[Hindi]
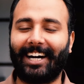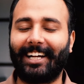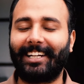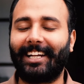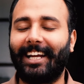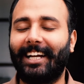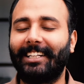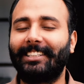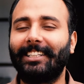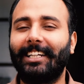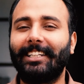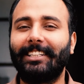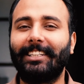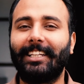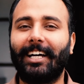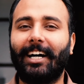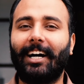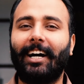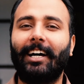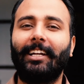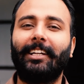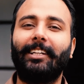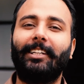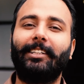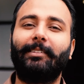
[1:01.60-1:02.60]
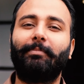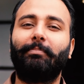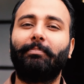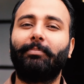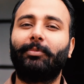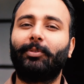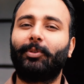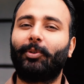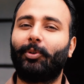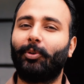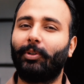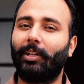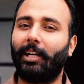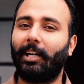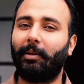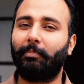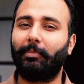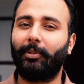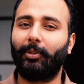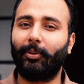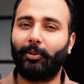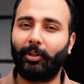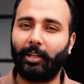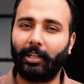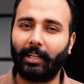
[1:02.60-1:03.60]
नान है अच्छा नान को ना
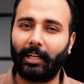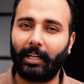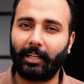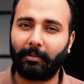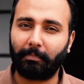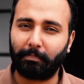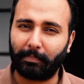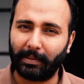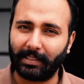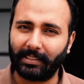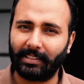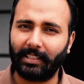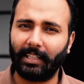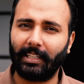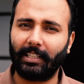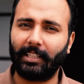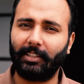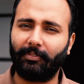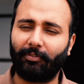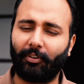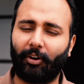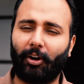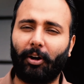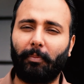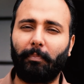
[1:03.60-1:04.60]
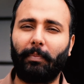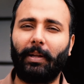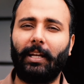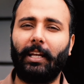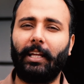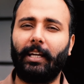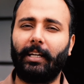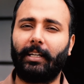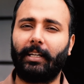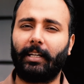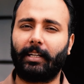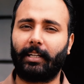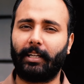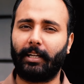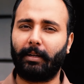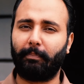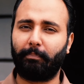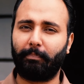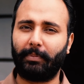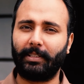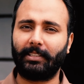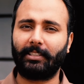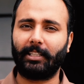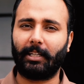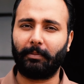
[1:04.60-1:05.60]
अब इन्होंने एक पिज़्ज़े की फॉर्म में ले करके है
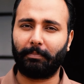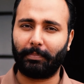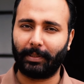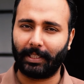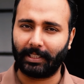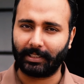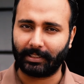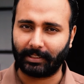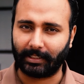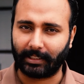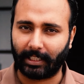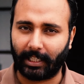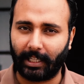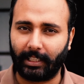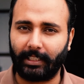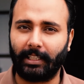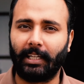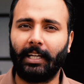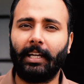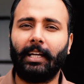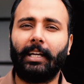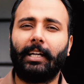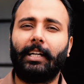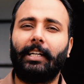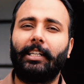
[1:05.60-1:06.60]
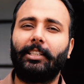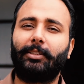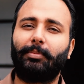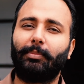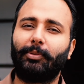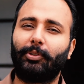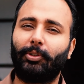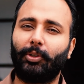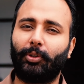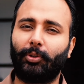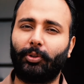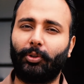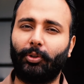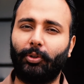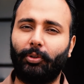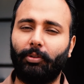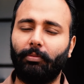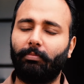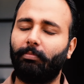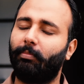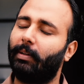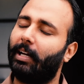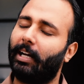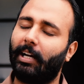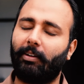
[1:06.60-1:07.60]
पिज़्ज़ा प्लस नान इसमें जो
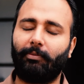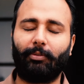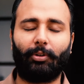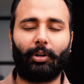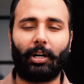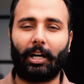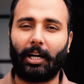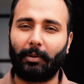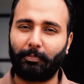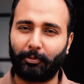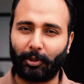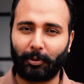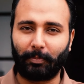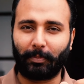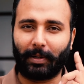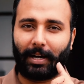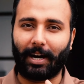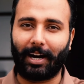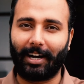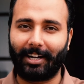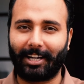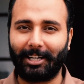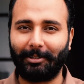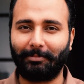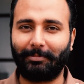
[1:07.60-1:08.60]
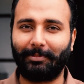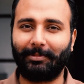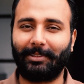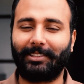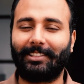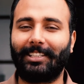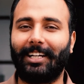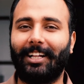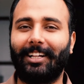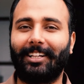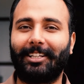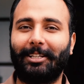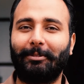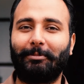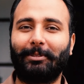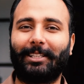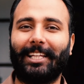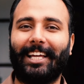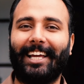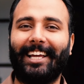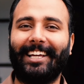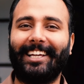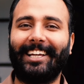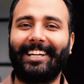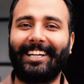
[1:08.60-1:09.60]
मैं वो आपको आगे चल के
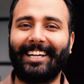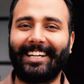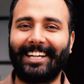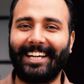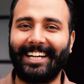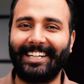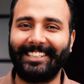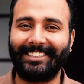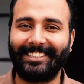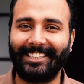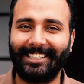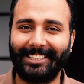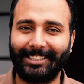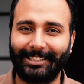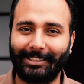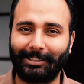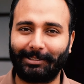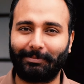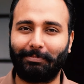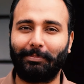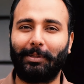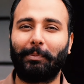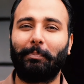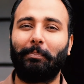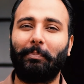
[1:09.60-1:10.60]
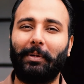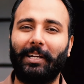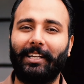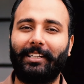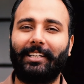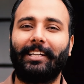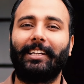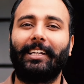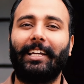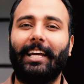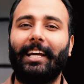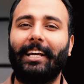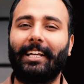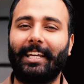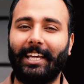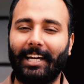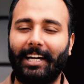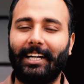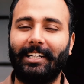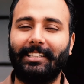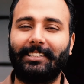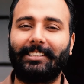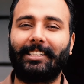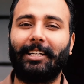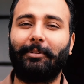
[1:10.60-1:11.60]
बताएंगे कि कैसे इसमें मेकिंग है
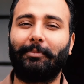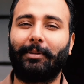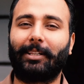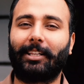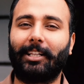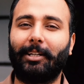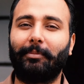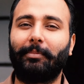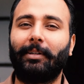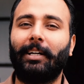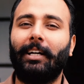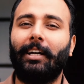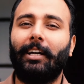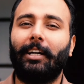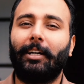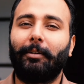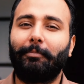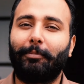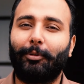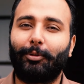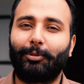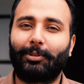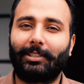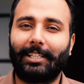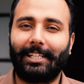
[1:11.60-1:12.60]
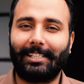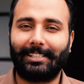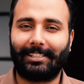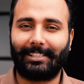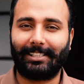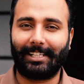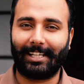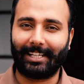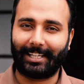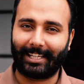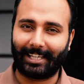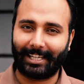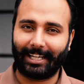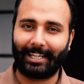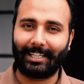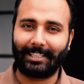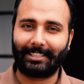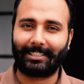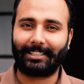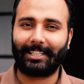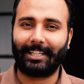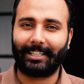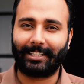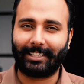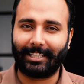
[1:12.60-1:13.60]
क्या इसका मतलब प्रोसेस है क्या
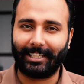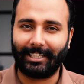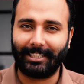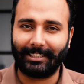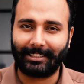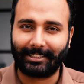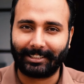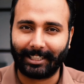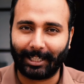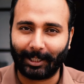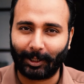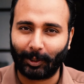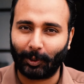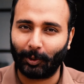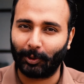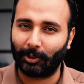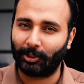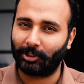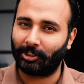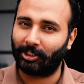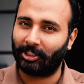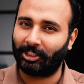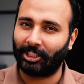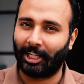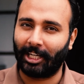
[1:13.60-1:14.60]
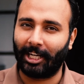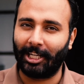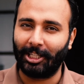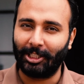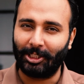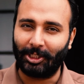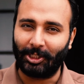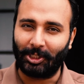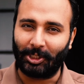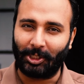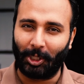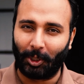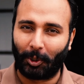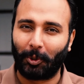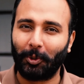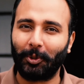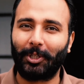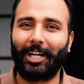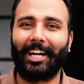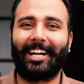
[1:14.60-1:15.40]
इसका टेस्ट है तो चलें शुरू